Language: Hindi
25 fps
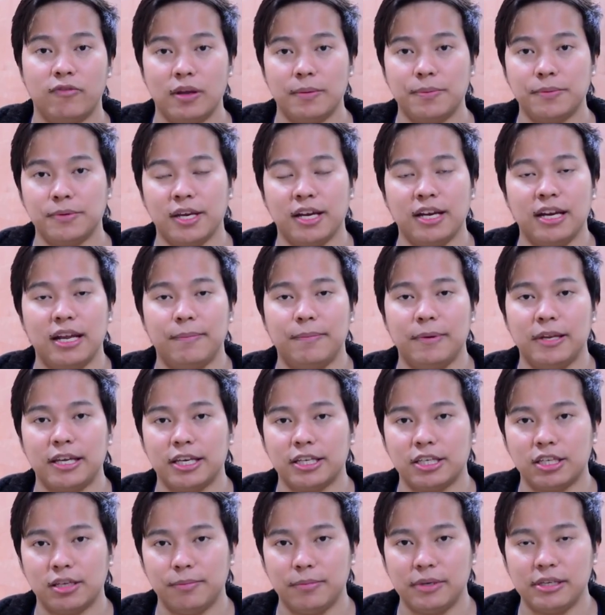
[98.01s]
वेबसाइट
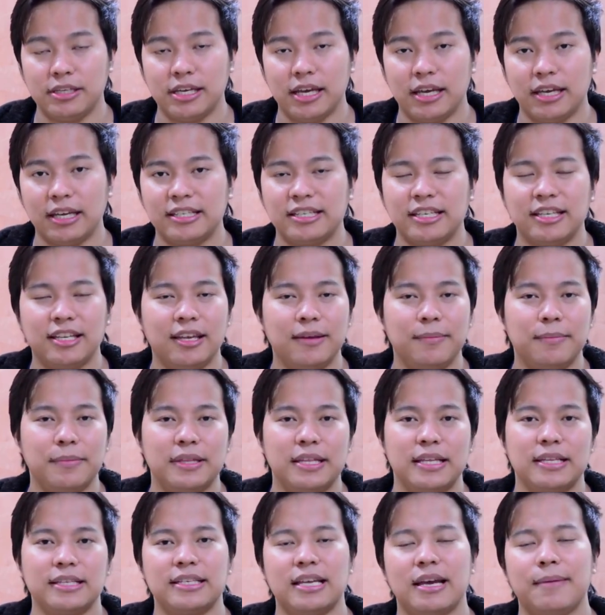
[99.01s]
एप्लीकेशन मिल जाएंगे जिनकी
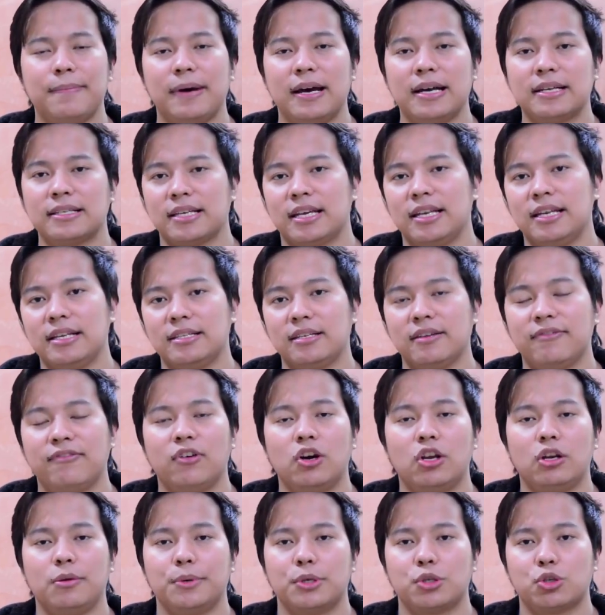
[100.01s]
मदद से आप आसानी से
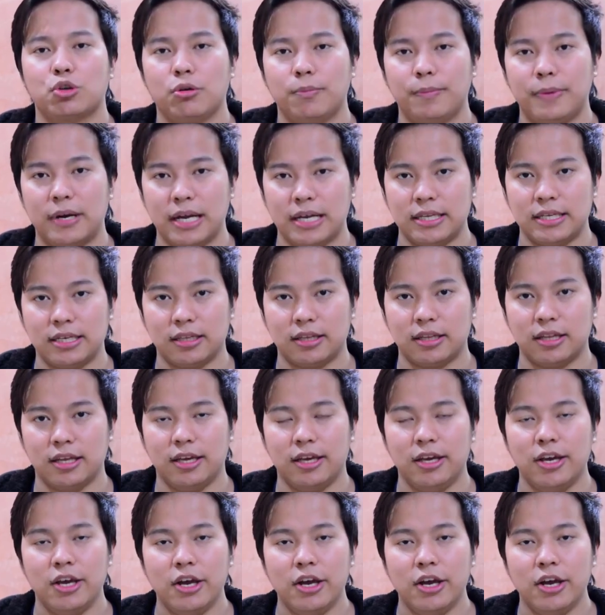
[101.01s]
फॉलोवर्स को बढ़ा सकते हैं